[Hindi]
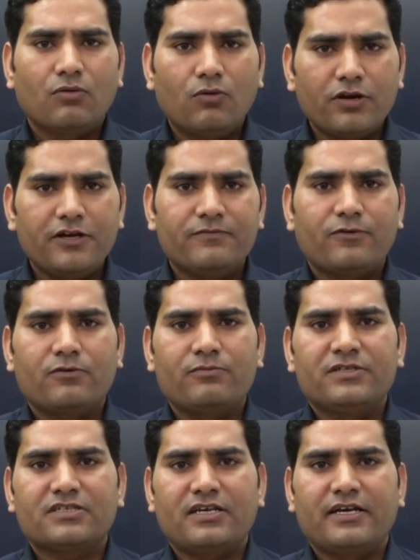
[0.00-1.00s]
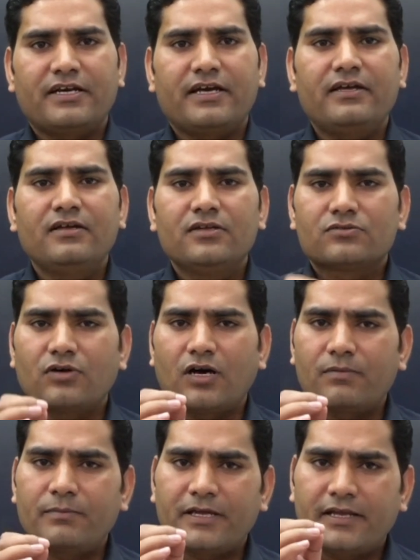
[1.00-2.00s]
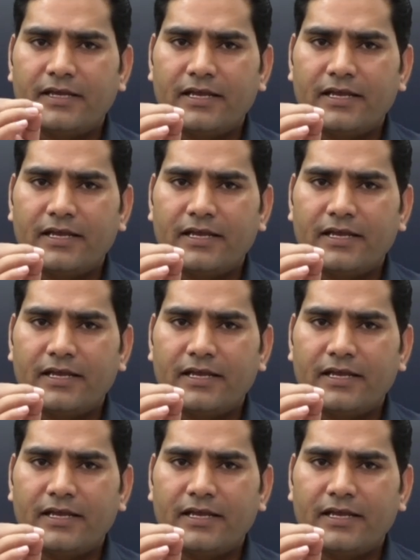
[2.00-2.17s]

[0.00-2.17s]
और इन्फॉर्मेशन लेना है तो आप हमारी